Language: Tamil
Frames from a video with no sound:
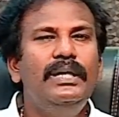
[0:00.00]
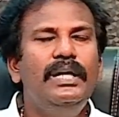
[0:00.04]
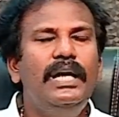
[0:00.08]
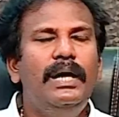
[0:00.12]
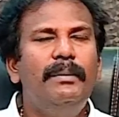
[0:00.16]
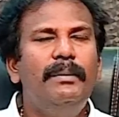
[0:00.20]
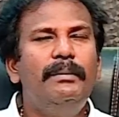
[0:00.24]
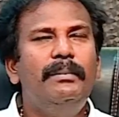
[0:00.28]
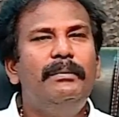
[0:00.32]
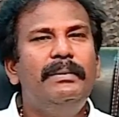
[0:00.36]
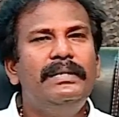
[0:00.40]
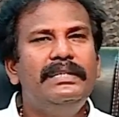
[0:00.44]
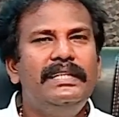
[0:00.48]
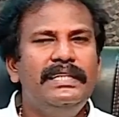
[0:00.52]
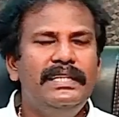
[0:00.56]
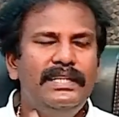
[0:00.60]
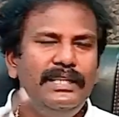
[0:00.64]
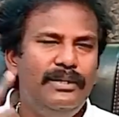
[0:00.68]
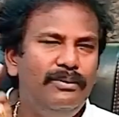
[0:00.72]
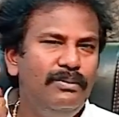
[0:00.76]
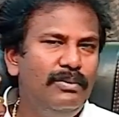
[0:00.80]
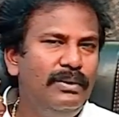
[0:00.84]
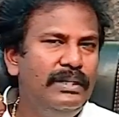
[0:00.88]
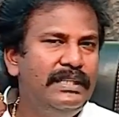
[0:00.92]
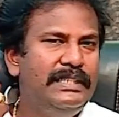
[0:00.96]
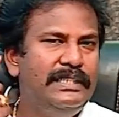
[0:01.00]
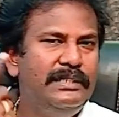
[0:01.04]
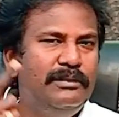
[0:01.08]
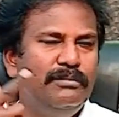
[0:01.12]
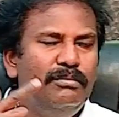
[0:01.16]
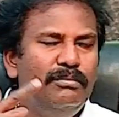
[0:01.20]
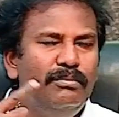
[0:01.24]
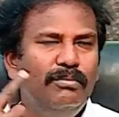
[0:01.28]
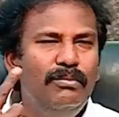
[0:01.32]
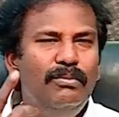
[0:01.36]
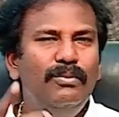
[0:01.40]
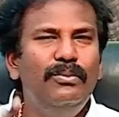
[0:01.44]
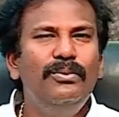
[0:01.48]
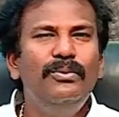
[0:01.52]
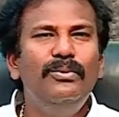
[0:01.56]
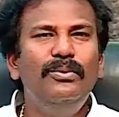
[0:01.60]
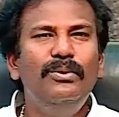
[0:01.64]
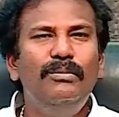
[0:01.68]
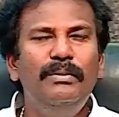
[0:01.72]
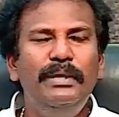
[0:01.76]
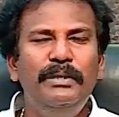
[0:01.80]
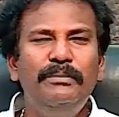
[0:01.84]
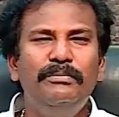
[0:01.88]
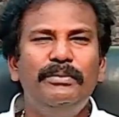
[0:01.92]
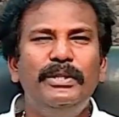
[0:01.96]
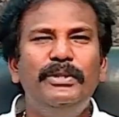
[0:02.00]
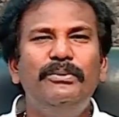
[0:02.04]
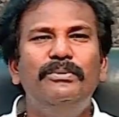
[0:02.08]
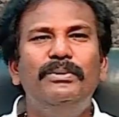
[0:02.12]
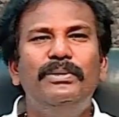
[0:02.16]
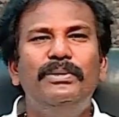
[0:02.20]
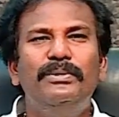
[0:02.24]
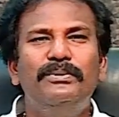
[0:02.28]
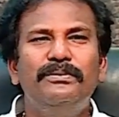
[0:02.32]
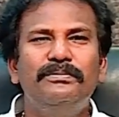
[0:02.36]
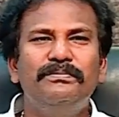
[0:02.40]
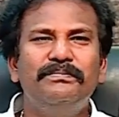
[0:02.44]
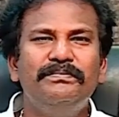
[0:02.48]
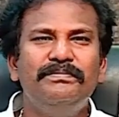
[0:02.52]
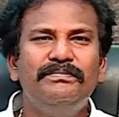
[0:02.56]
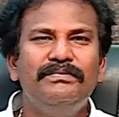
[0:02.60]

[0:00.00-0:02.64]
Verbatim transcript: அப்போ பார்த்தீங்கன்னா உங்களுக்கு மூணு லோப்லையும் பதிவாகும்